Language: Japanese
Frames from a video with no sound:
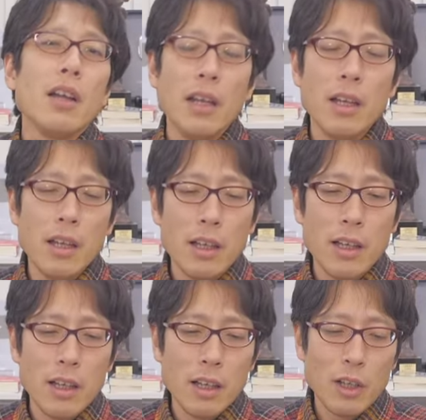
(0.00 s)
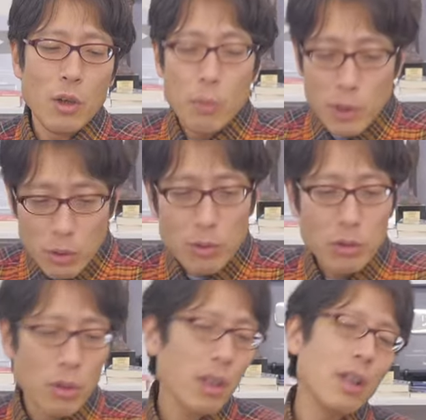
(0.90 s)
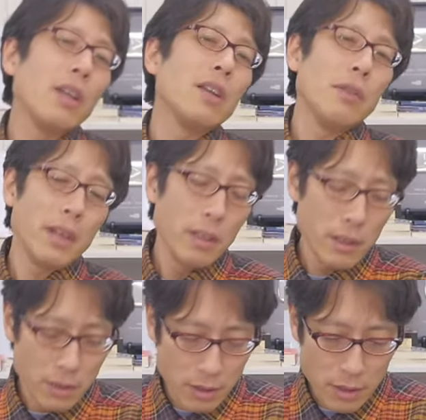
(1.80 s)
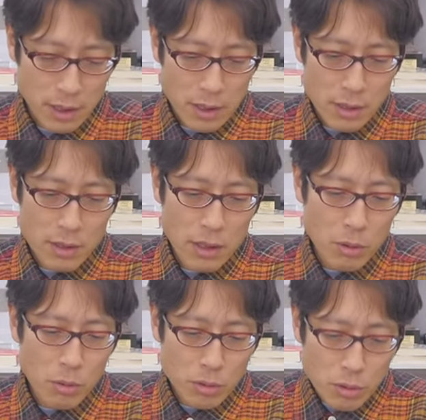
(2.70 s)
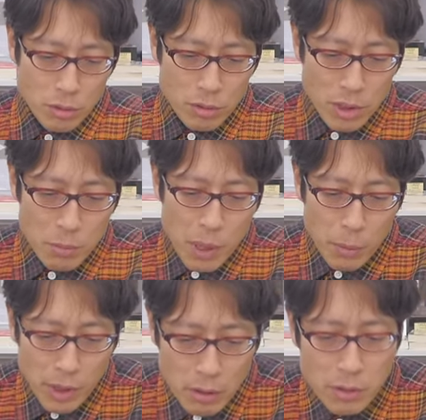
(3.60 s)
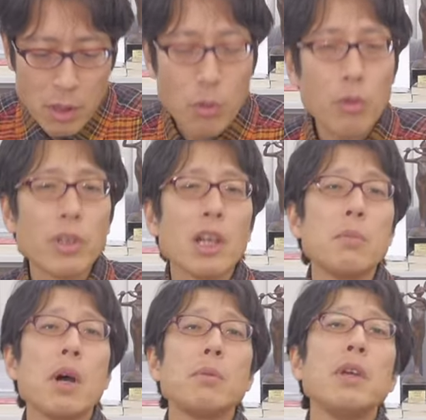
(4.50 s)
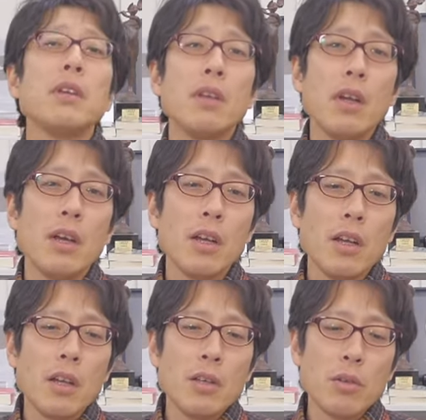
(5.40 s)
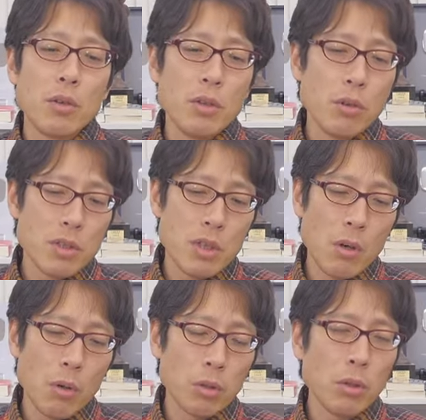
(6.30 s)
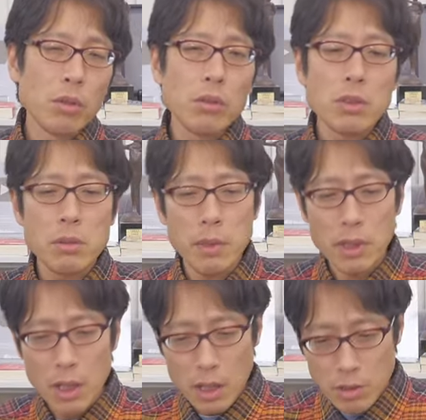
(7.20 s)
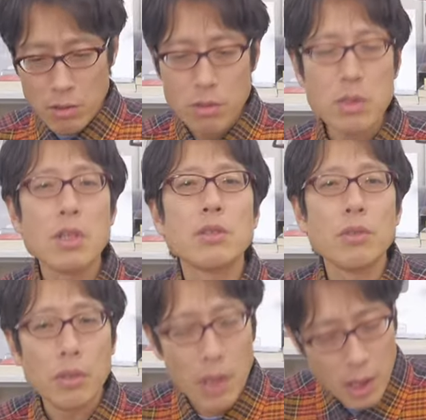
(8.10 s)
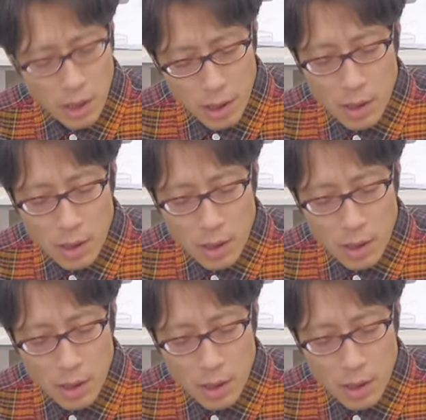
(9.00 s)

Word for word: 読み取ることができるわけです。ですからご即位間もなくね、コロナにまみえて行事がほとんど全て中止ですよね。